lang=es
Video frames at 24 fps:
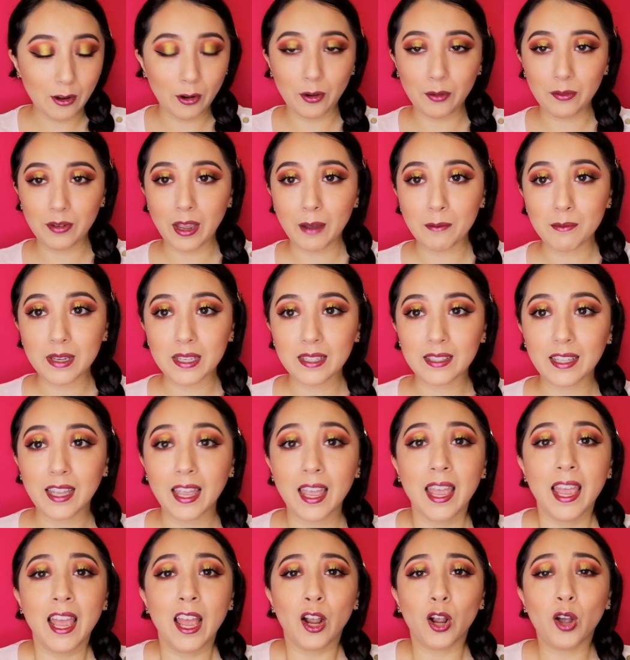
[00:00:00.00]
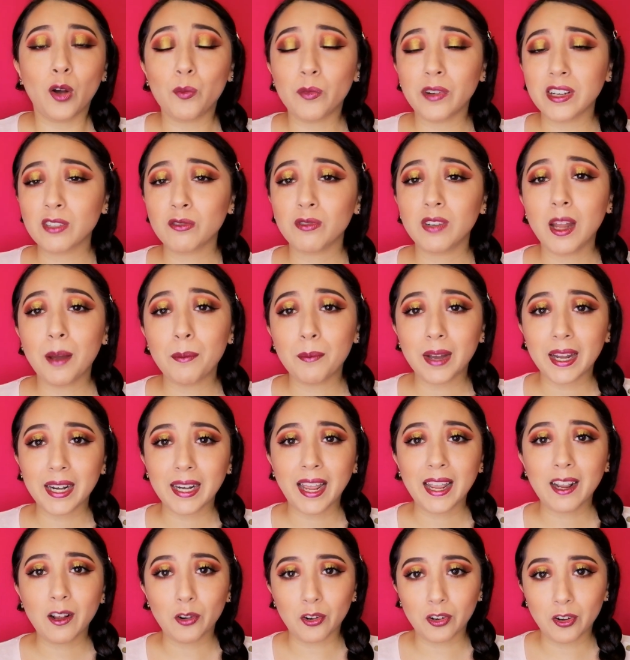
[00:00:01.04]
obviamente como es una
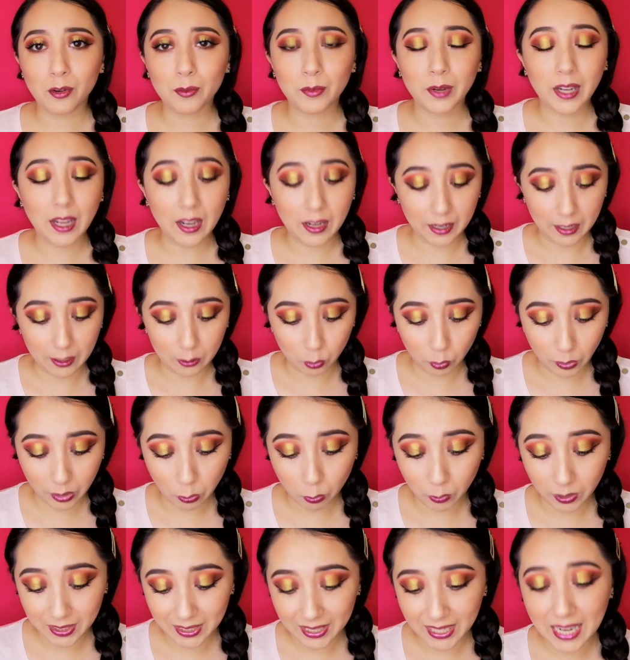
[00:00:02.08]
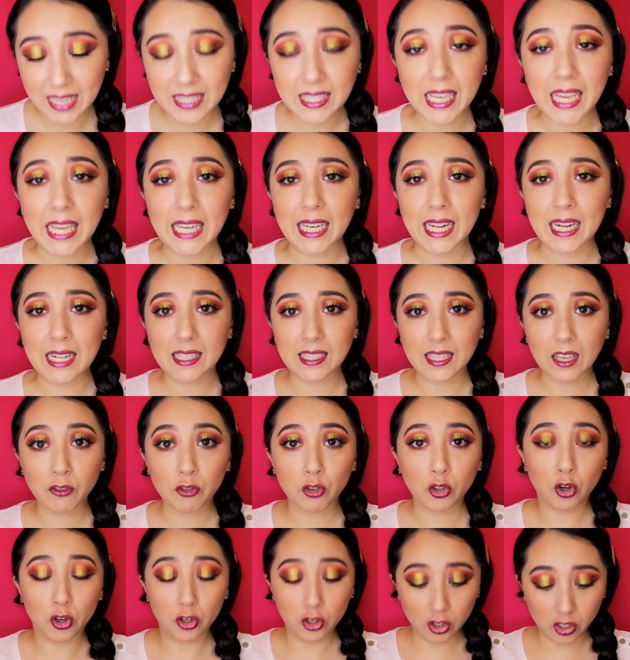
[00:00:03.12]
marca económica que tú encuentras en el
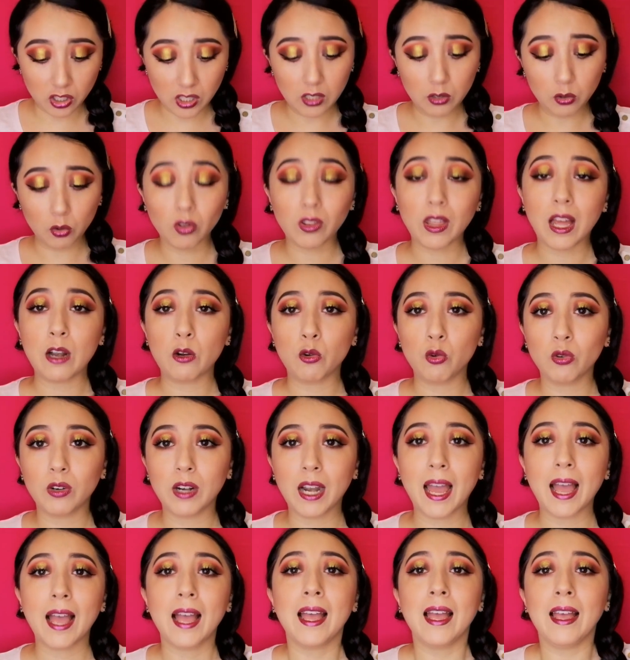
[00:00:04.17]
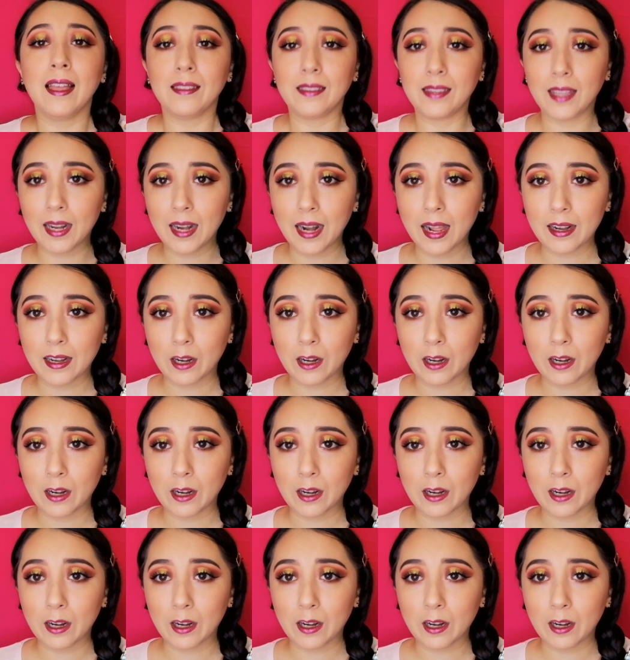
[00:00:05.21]
centro, yo sin duda alguna te la